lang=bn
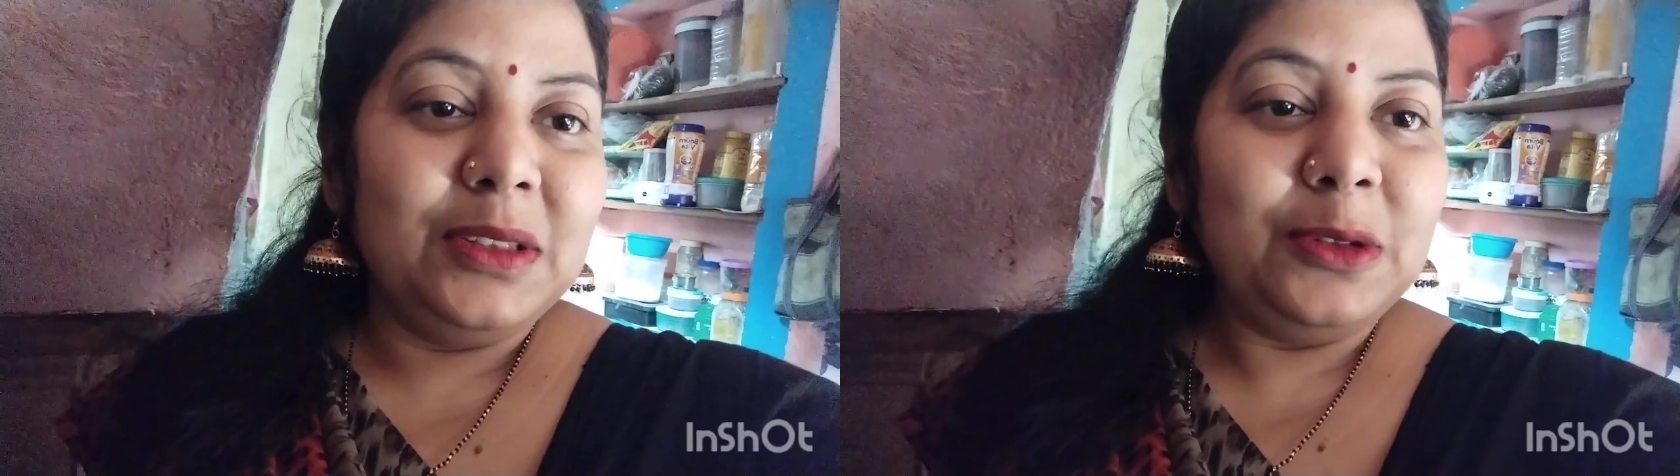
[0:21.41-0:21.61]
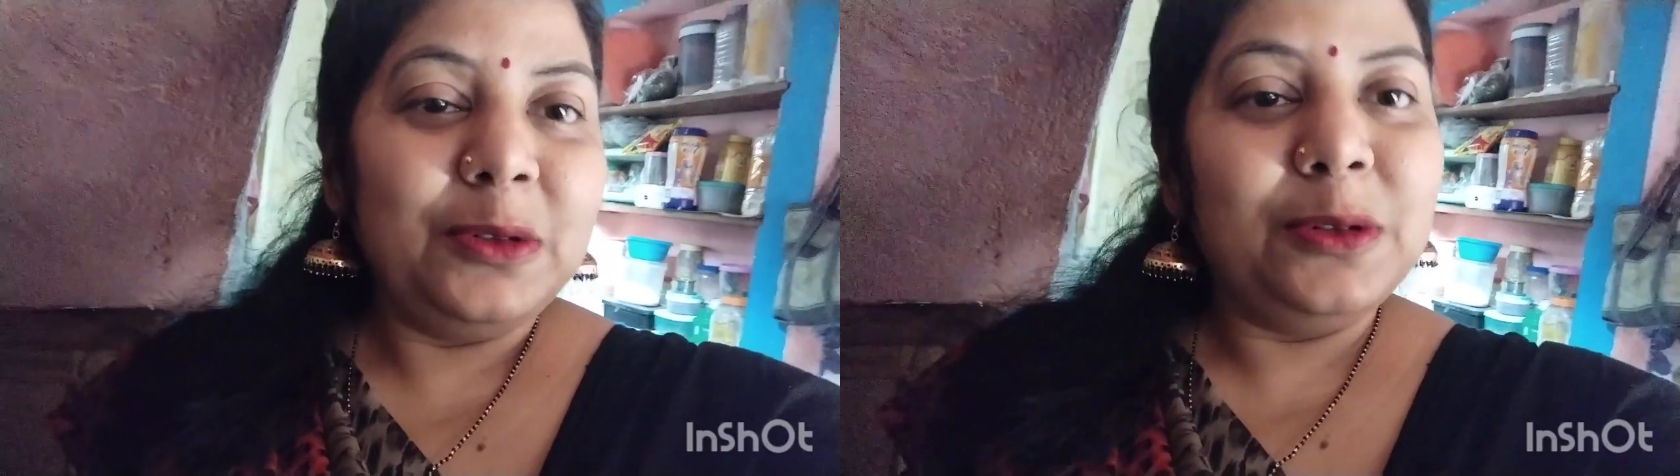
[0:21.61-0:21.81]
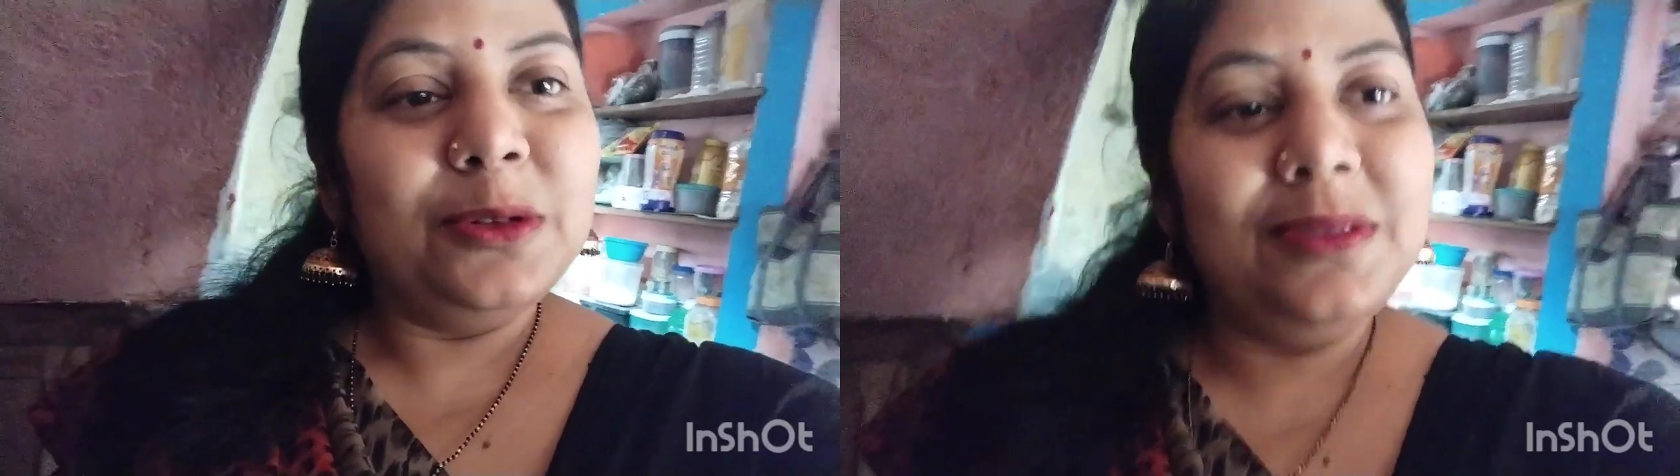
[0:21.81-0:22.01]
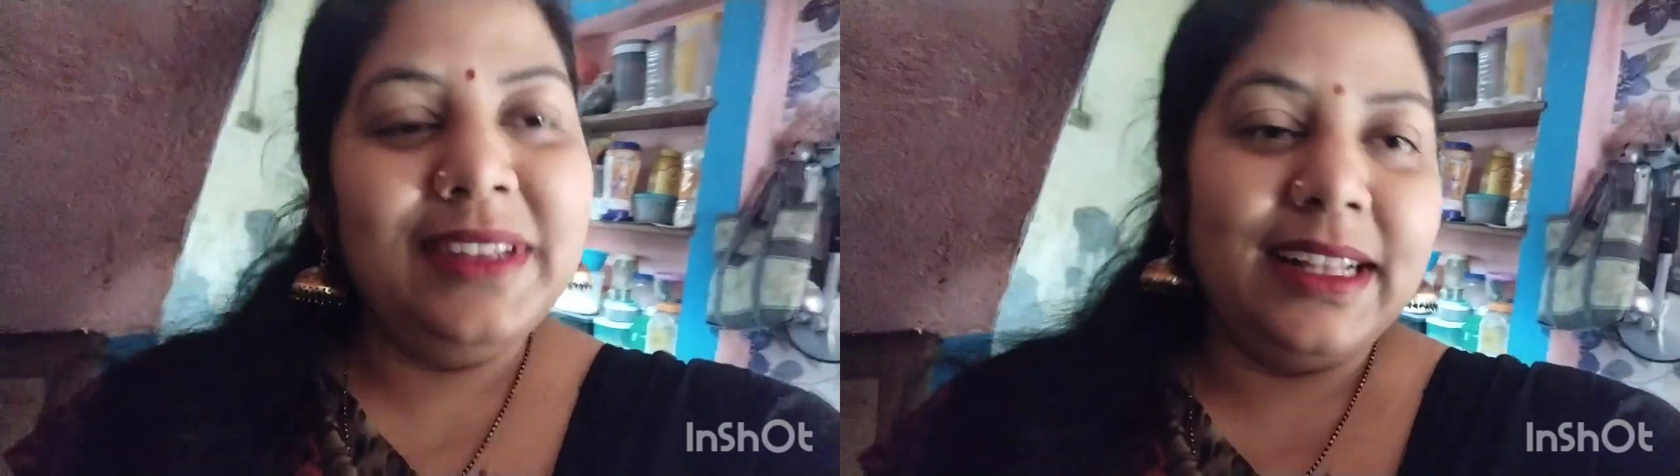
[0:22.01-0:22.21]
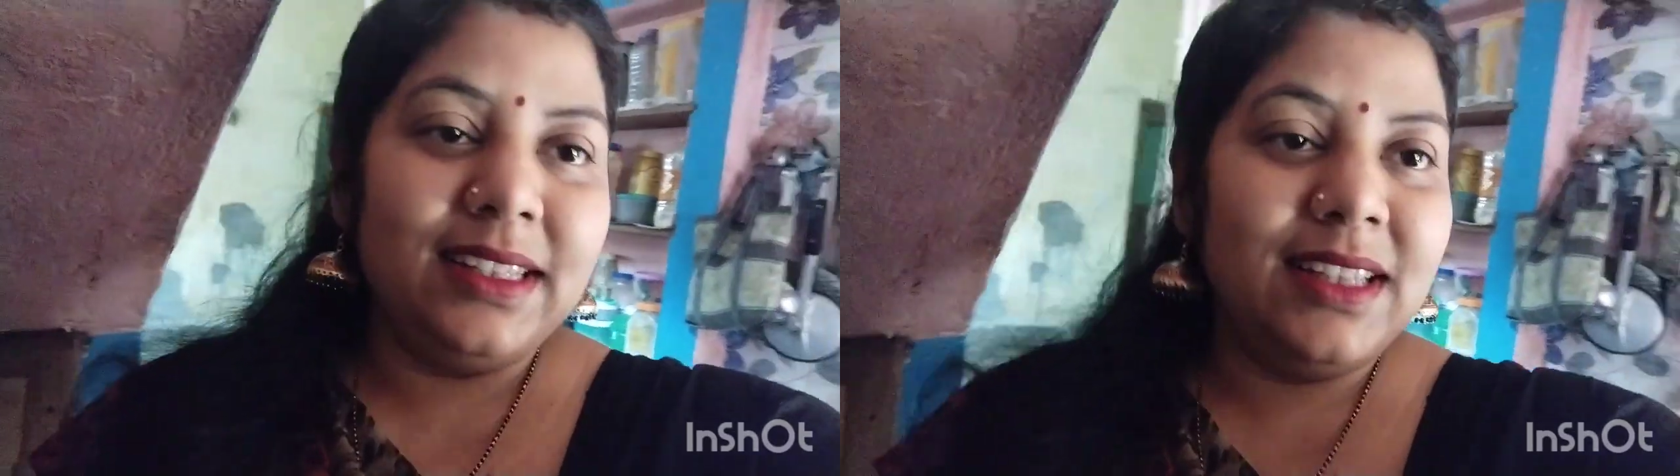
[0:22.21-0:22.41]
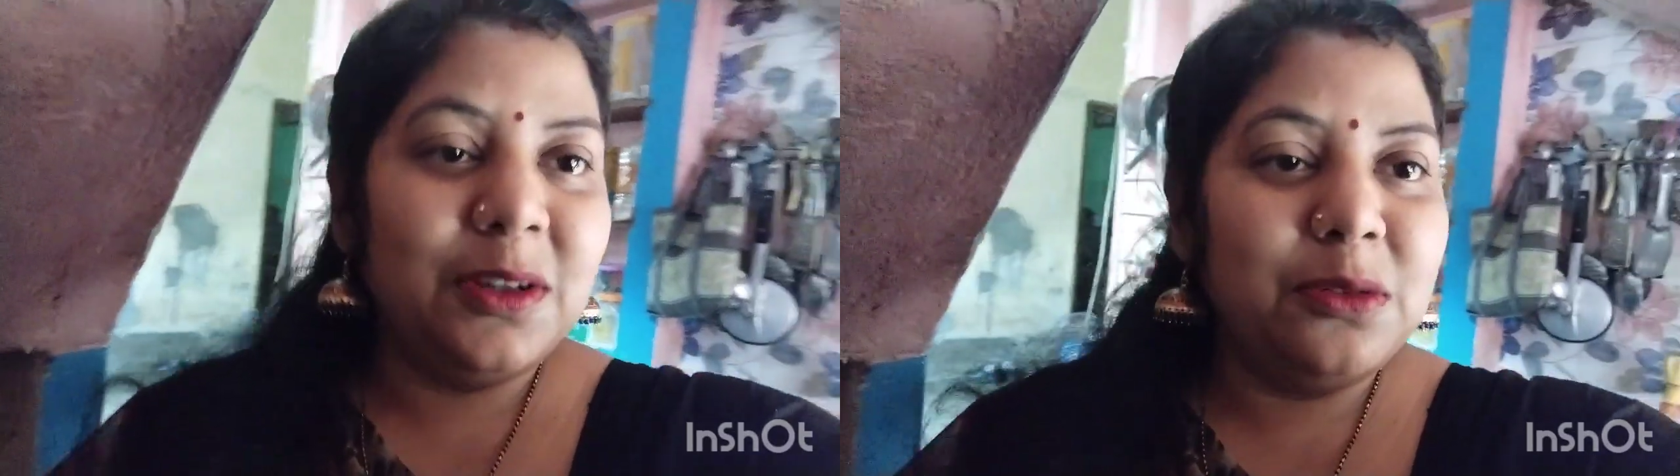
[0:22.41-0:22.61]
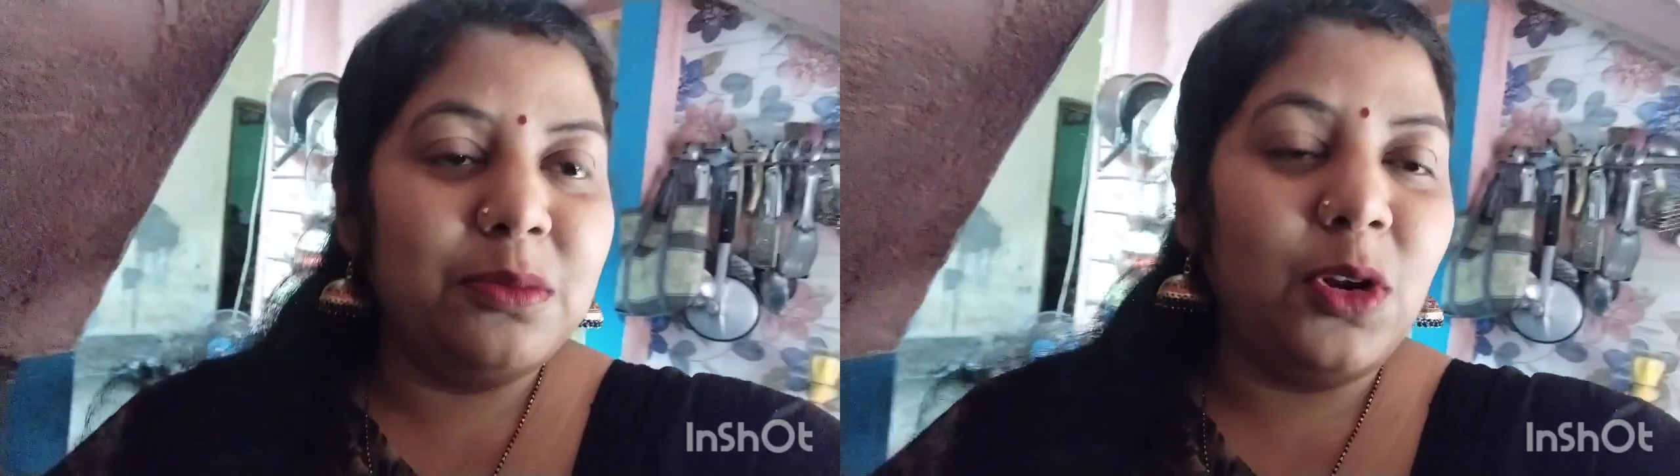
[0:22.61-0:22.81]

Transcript: তো দেখতে থাকুন